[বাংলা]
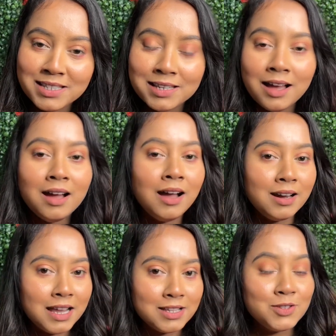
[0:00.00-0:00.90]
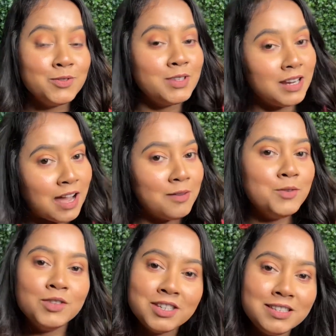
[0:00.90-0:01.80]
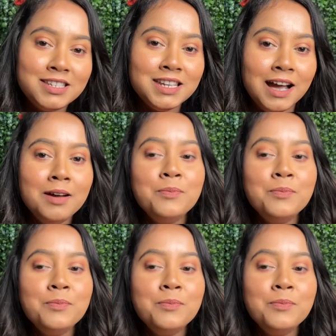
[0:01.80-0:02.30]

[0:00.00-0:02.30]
জিয়া আর অ্যাজ ইউজুয়াল আমি হচ্ছি জিয়া